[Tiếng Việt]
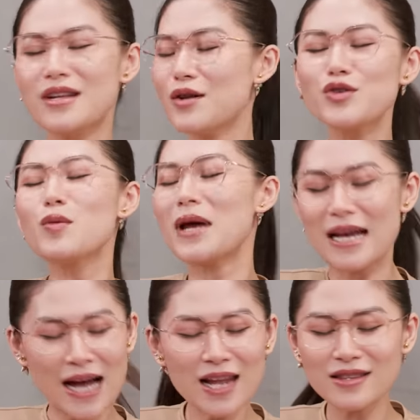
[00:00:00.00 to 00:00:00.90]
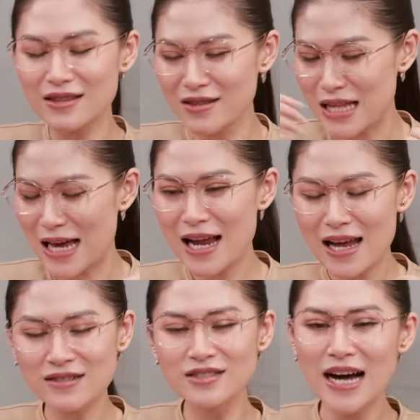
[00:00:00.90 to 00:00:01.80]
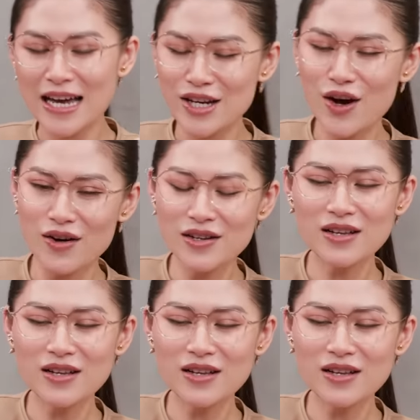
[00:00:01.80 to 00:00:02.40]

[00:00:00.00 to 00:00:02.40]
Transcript: đó, nói chung là đại khái là đại khái là cứ hay nói